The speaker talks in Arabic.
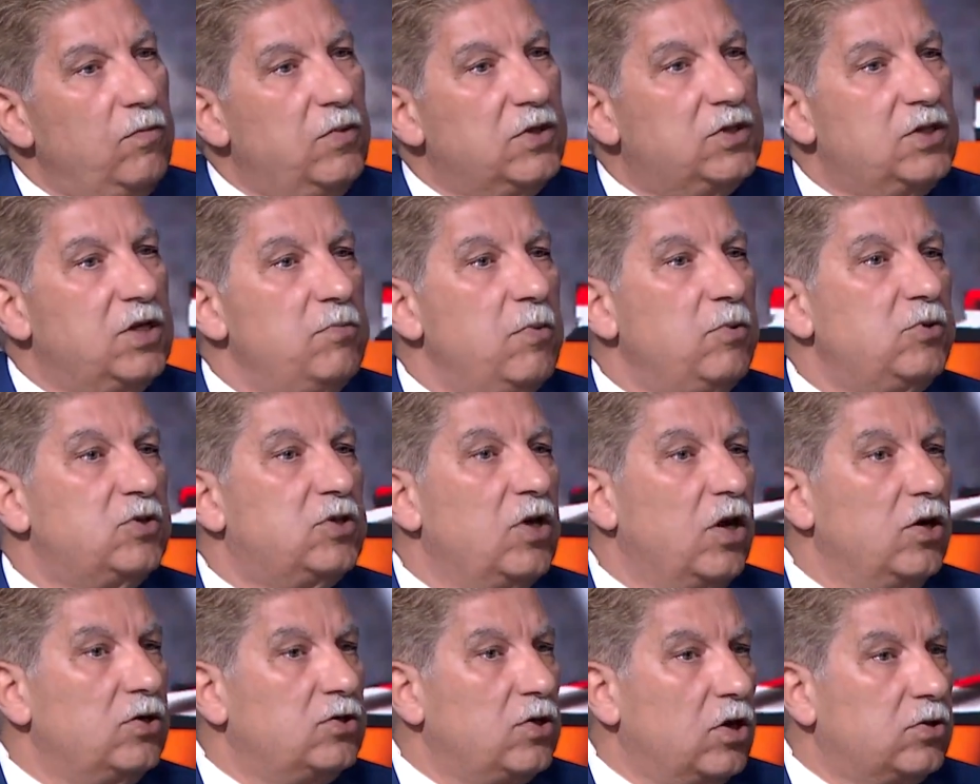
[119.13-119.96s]
المصري ما
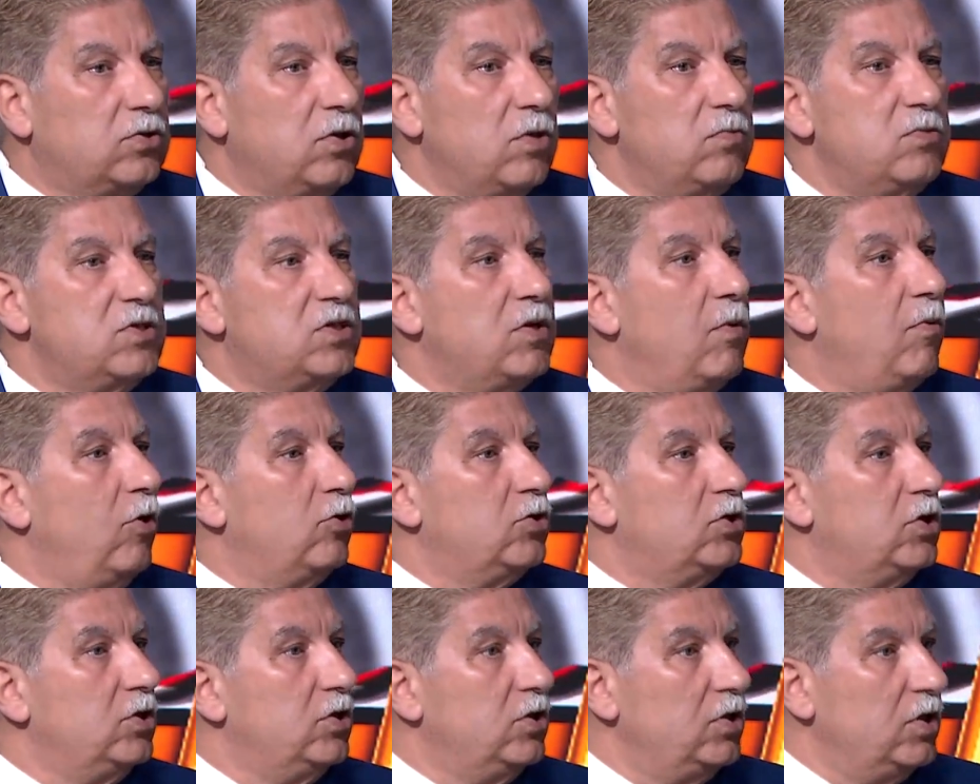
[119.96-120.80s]
بيشتغلش اكتر من
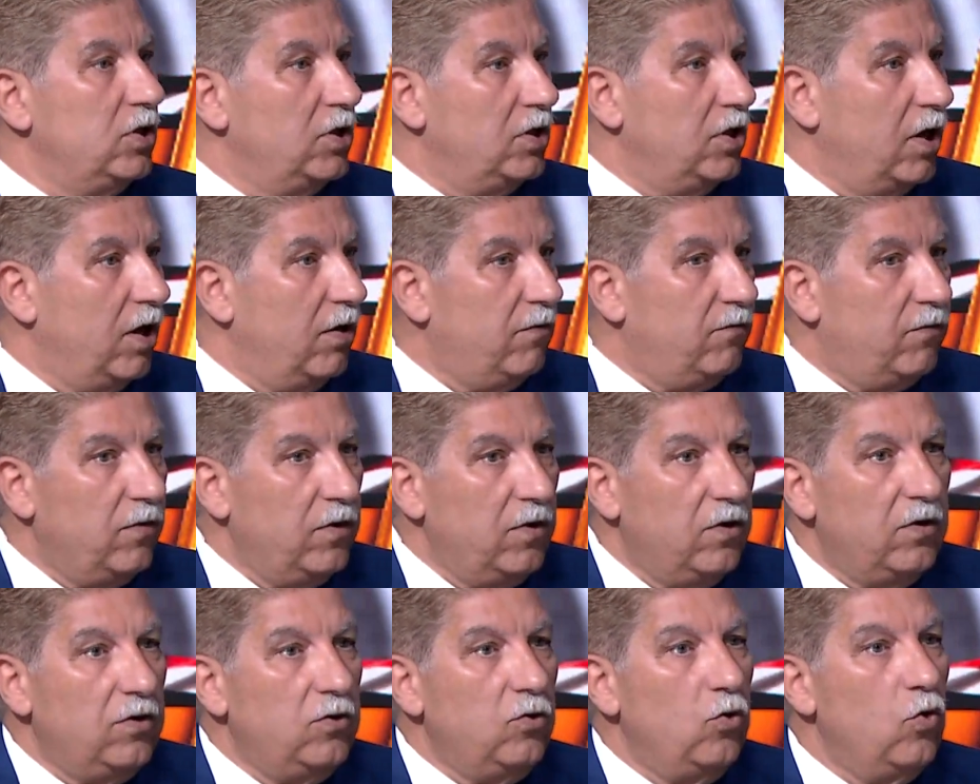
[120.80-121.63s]
27 دقيقه في
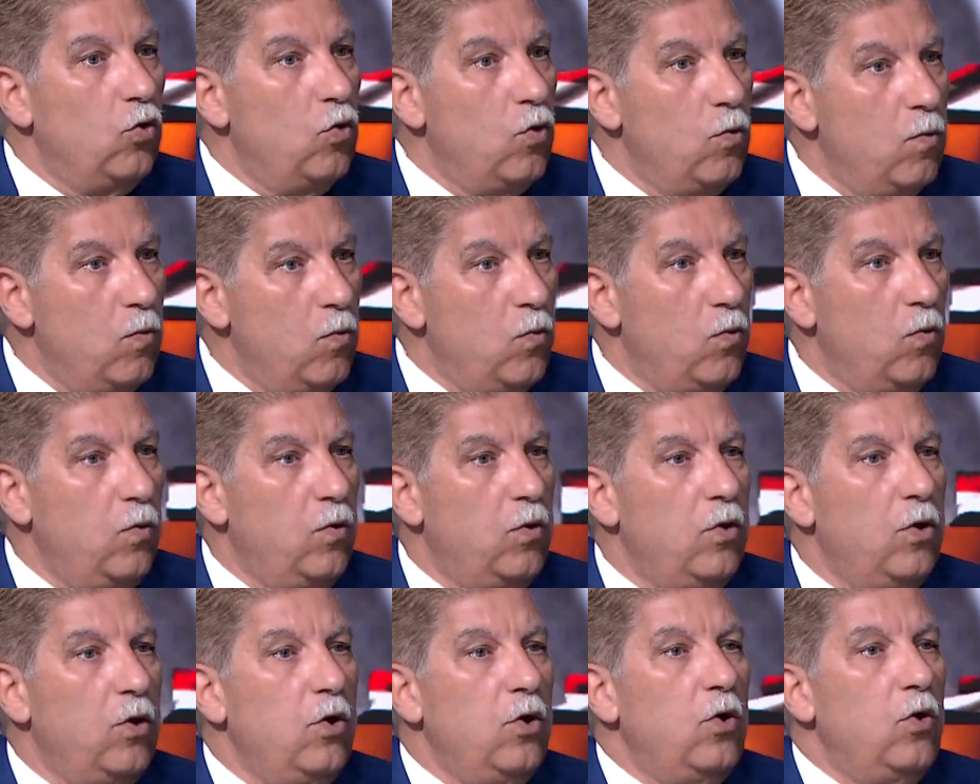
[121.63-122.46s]

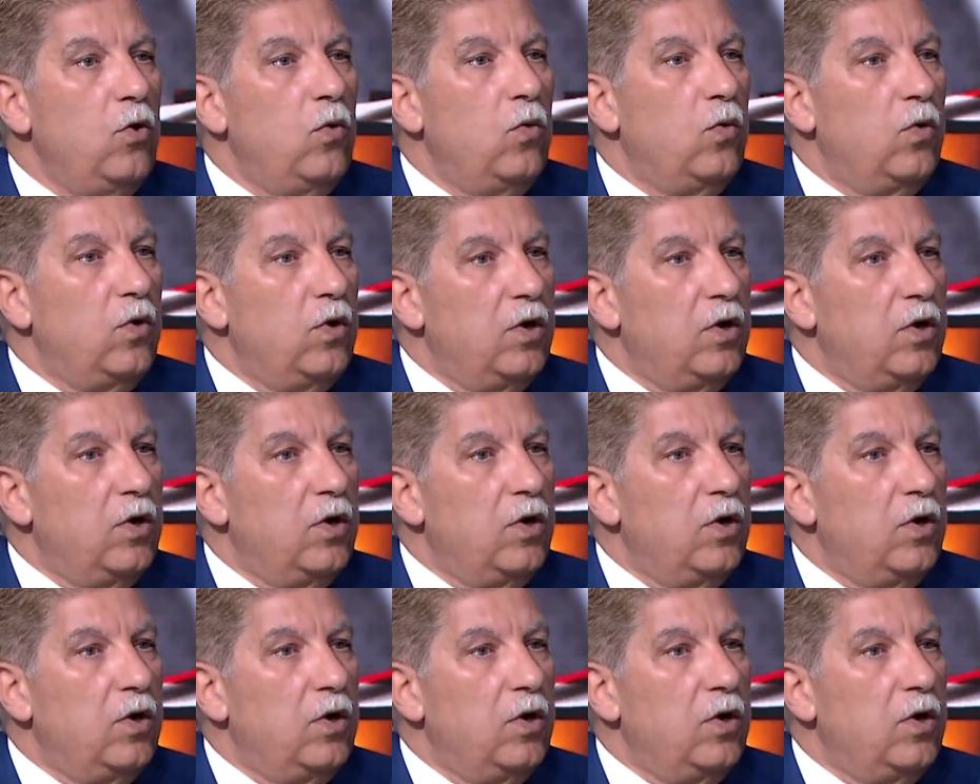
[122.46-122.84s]
اليوم و... و...